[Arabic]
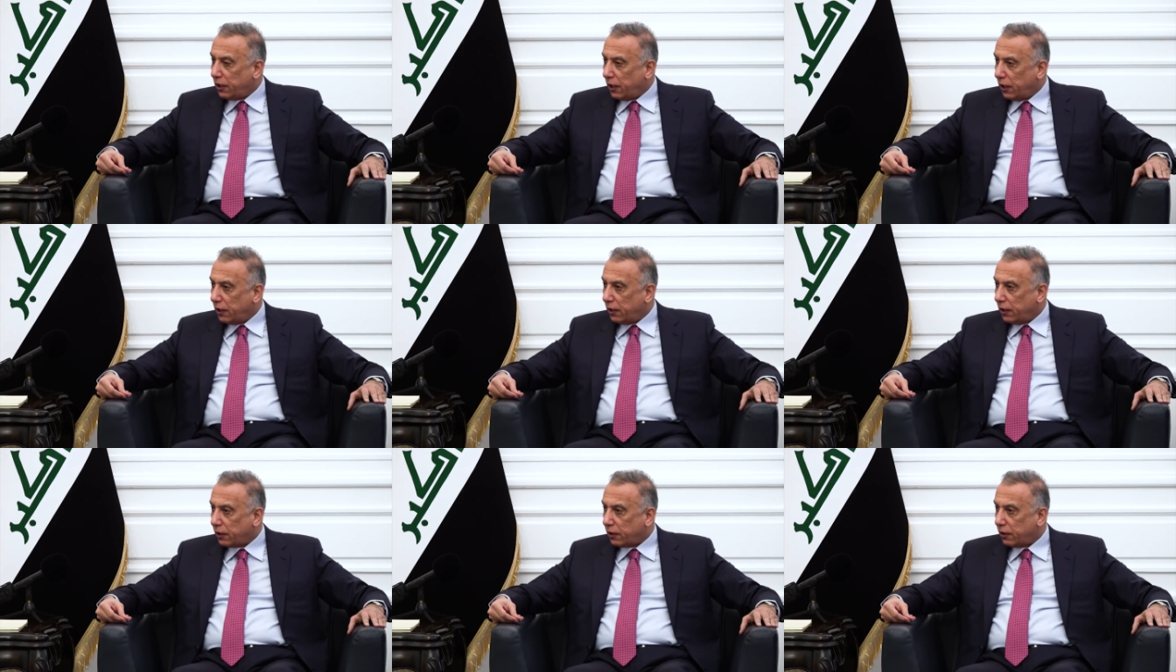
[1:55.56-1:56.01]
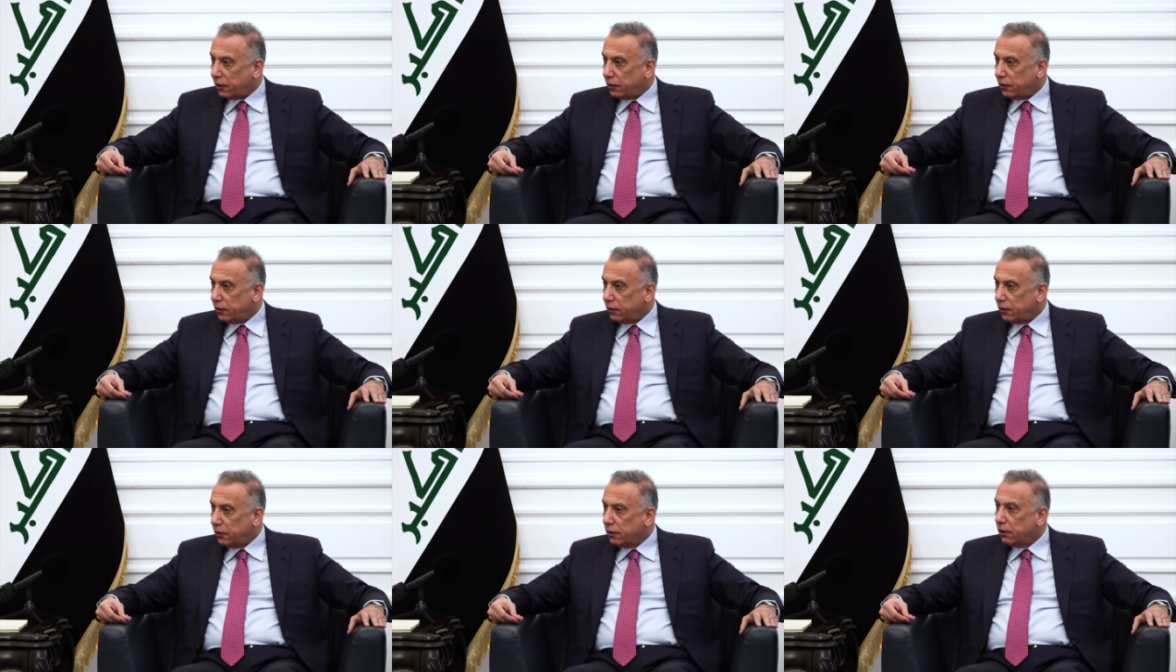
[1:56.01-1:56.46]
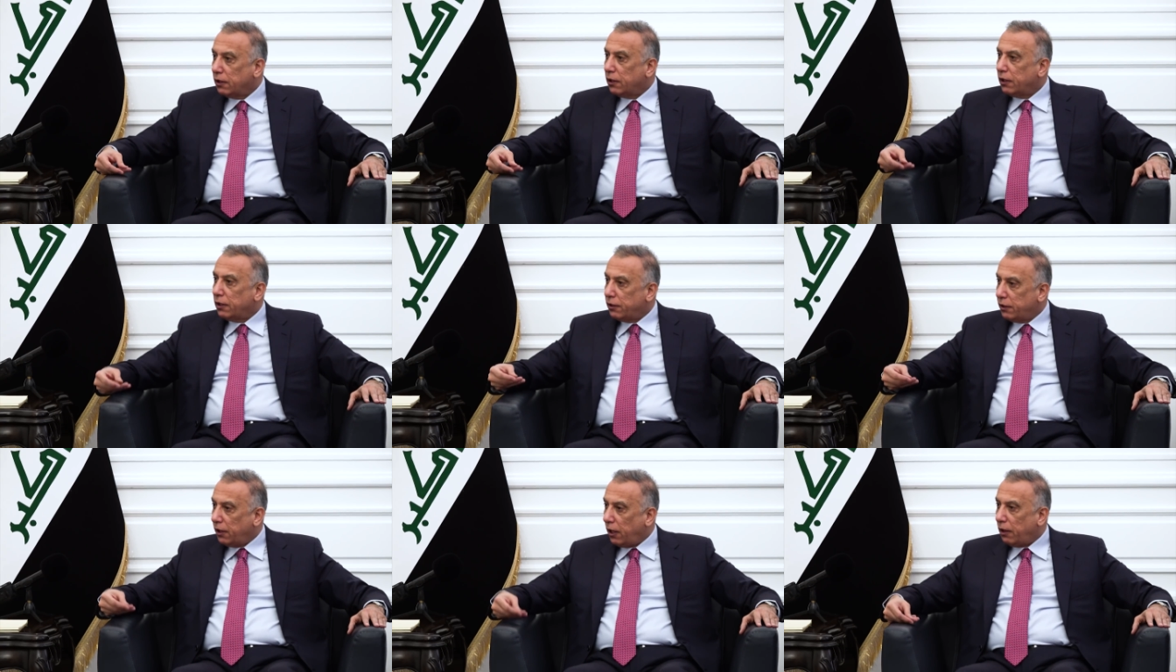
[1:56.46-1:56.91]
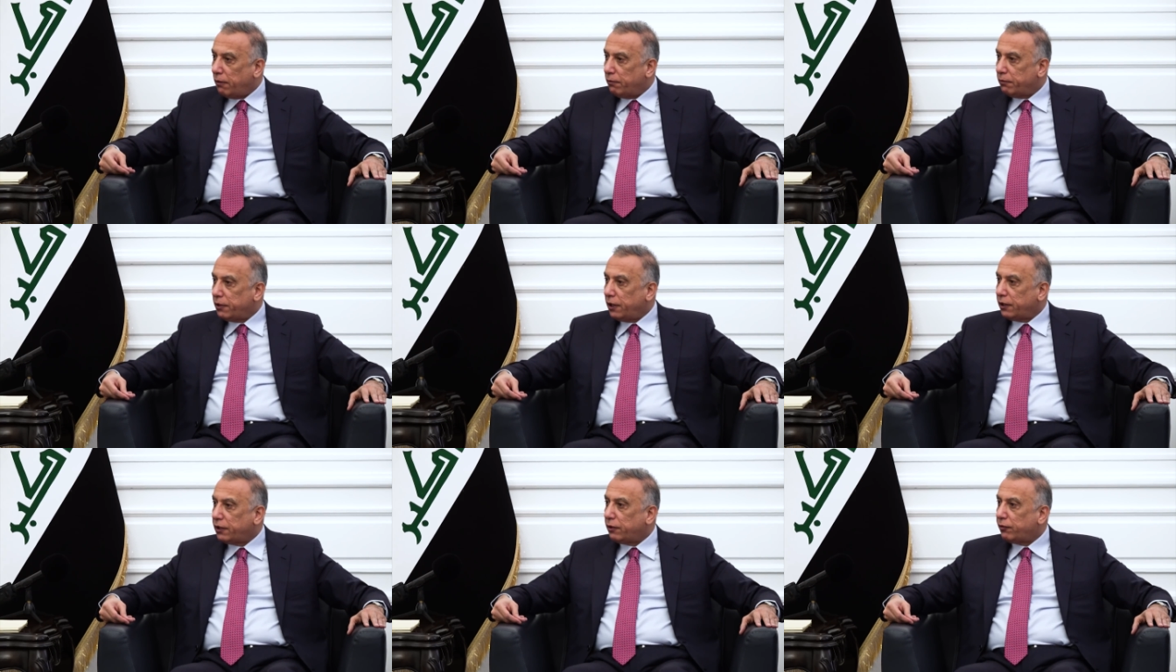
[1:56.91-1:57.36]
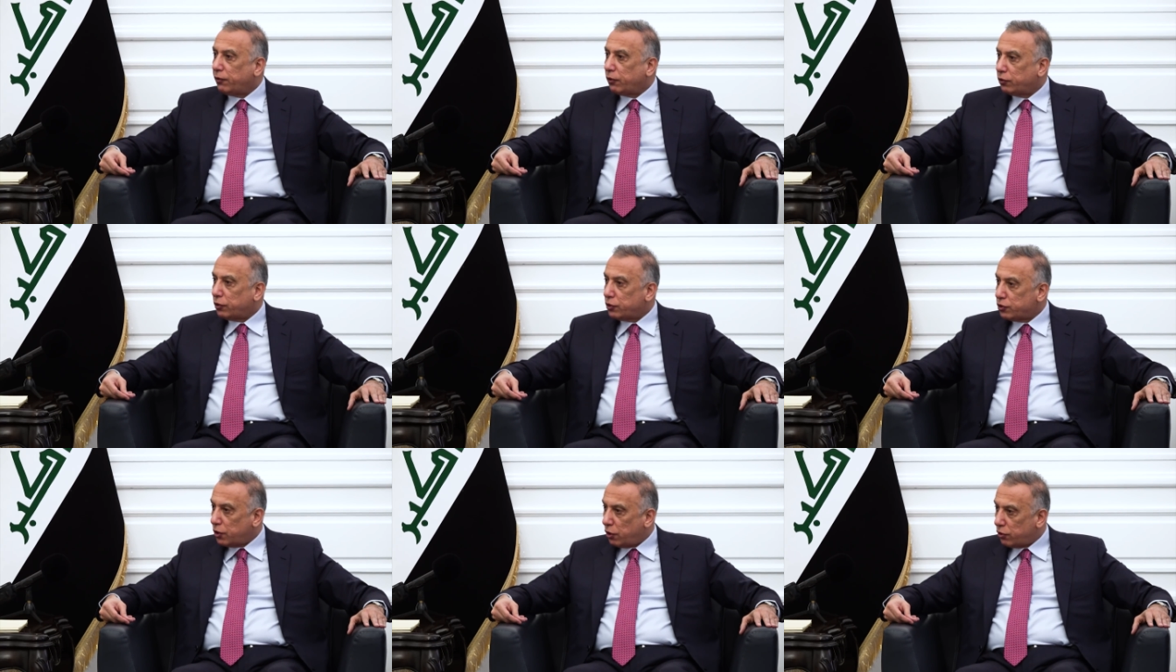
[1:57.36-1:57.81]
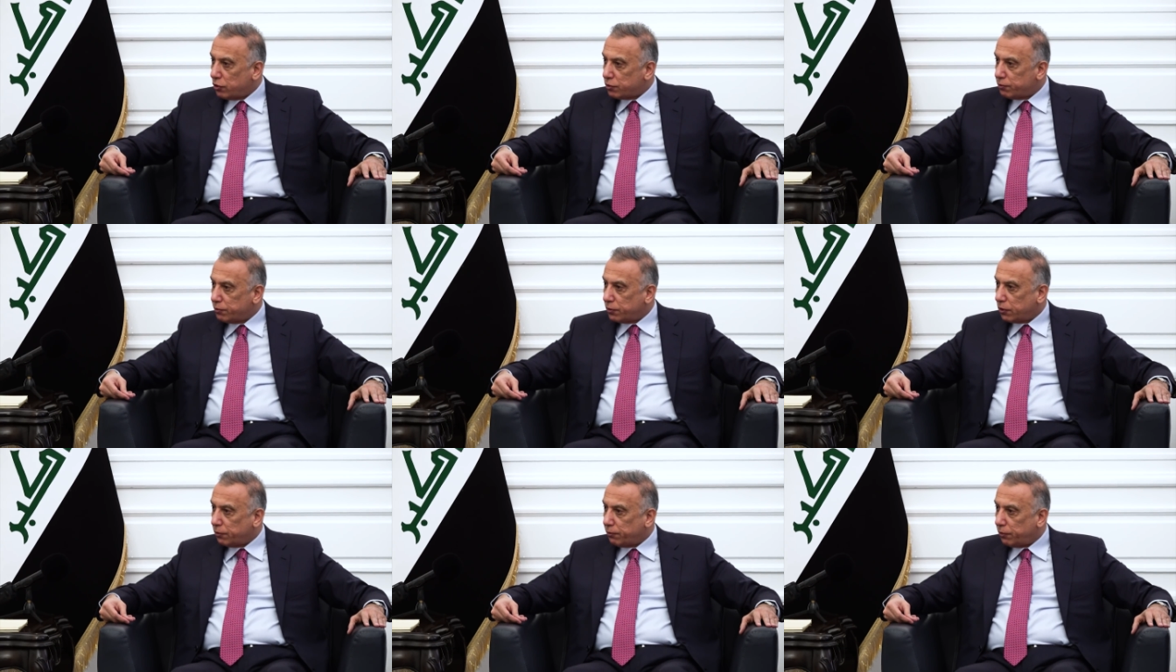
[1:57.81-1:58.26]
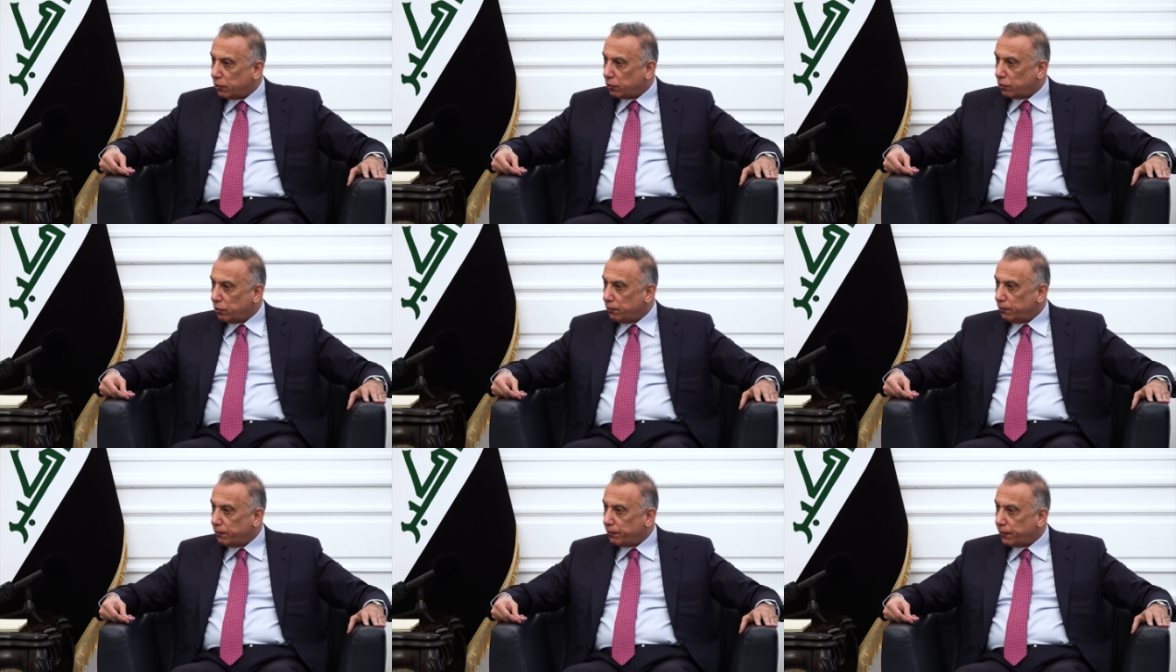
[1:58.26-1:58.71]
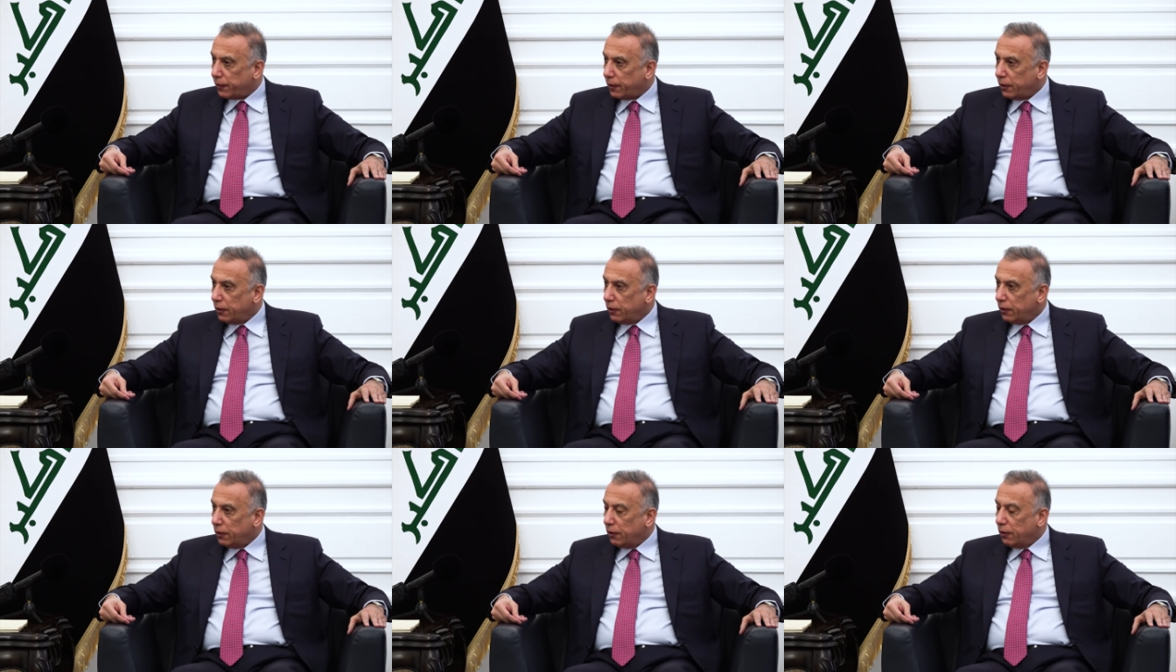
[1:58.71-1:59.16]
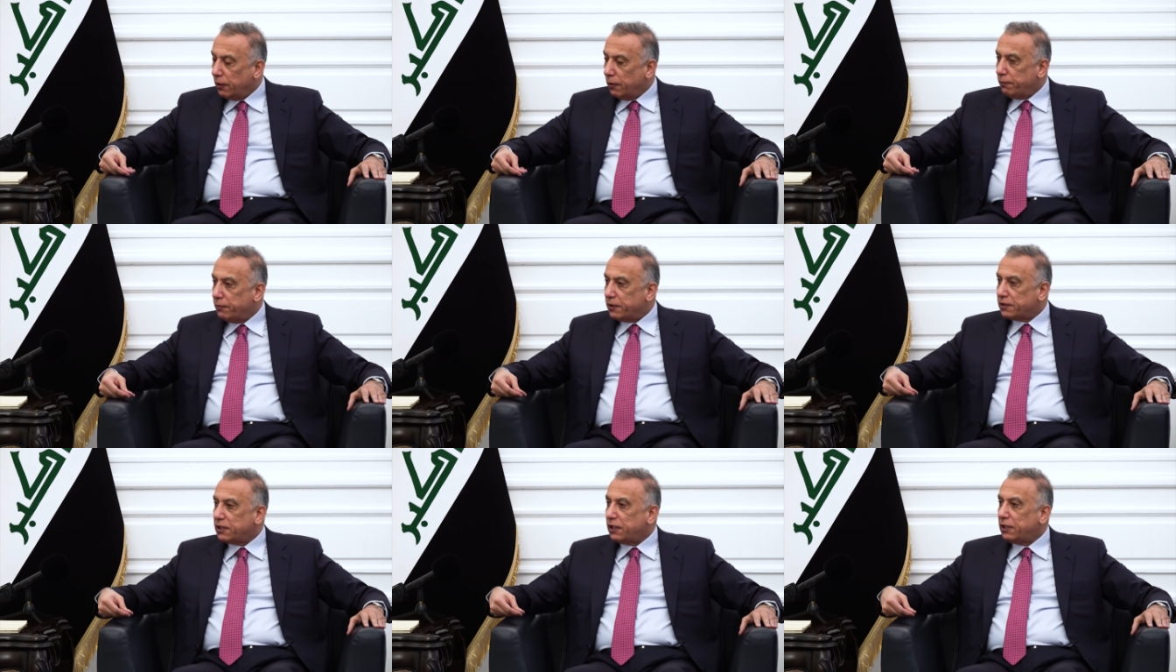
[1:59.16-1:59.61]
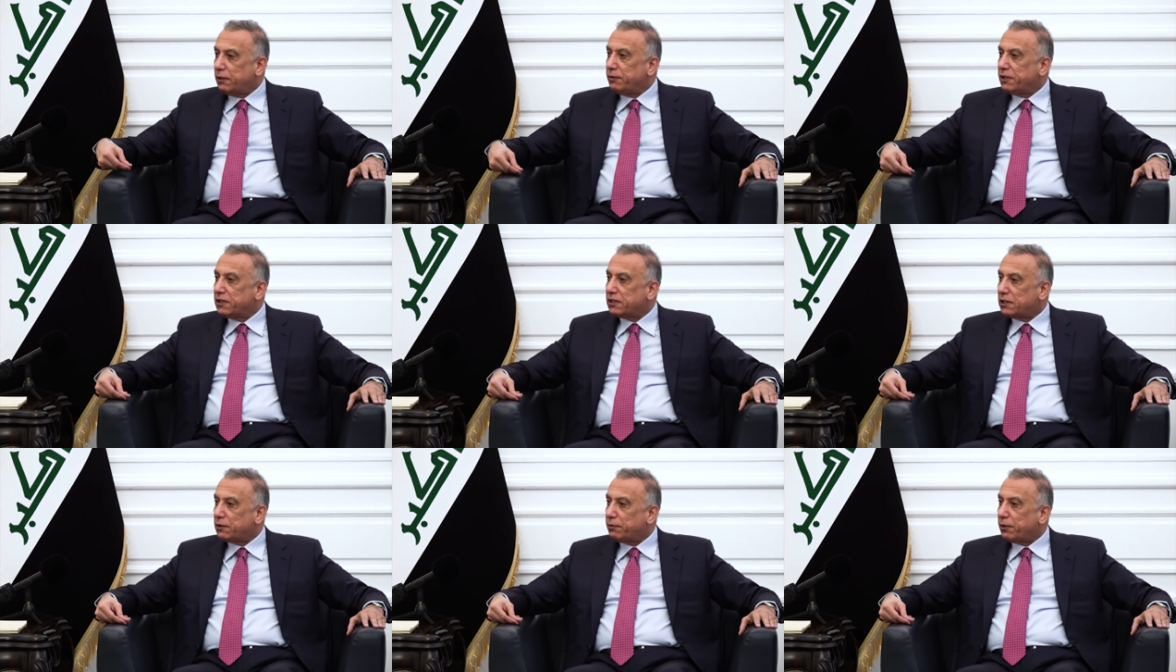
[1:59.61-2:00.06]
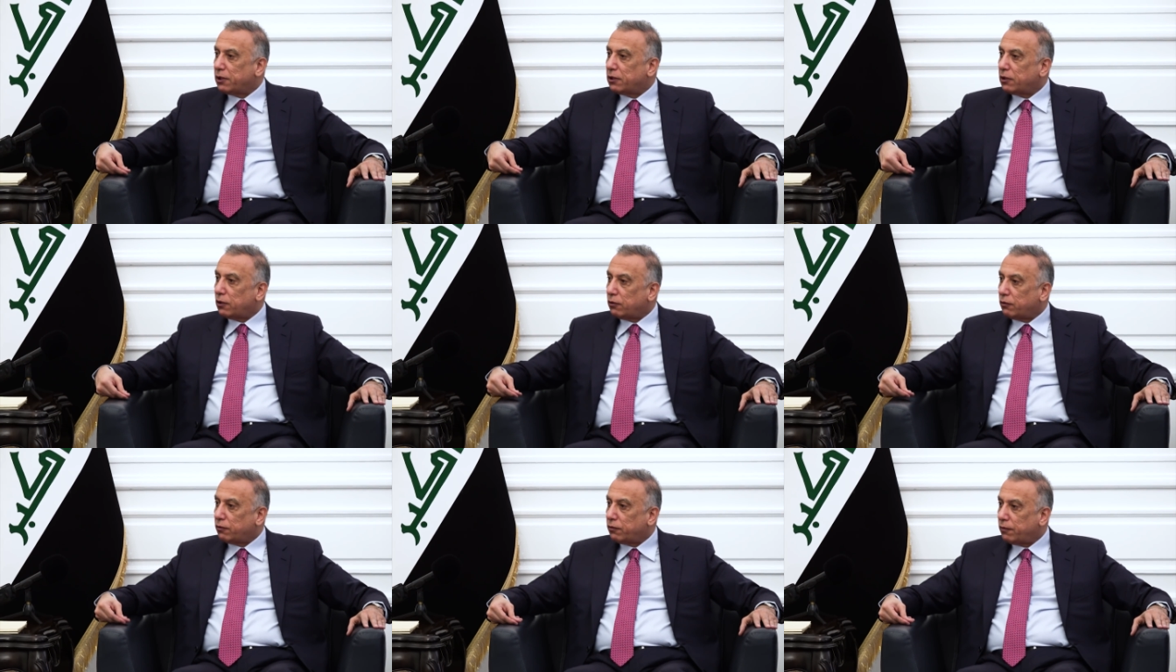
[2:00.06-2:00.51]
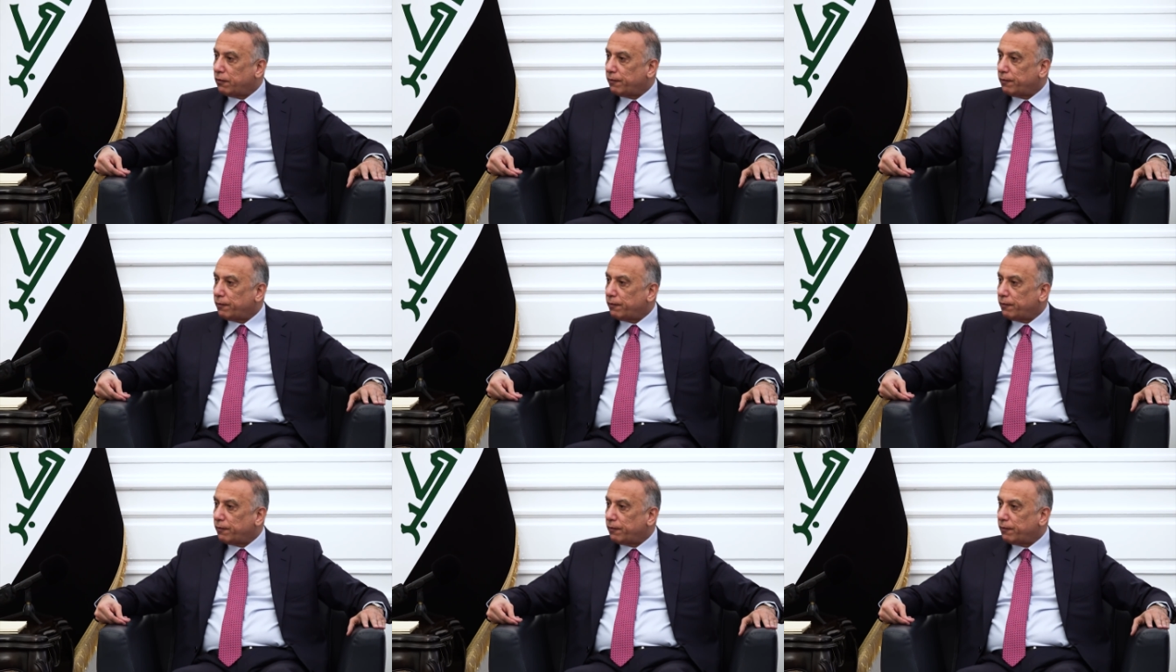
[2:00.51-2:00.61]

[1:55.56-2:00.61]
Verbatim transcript: حال الاخرين نعم نعترف اكو تجاوز من قبلكم بس احنا ما نصير بهالظرف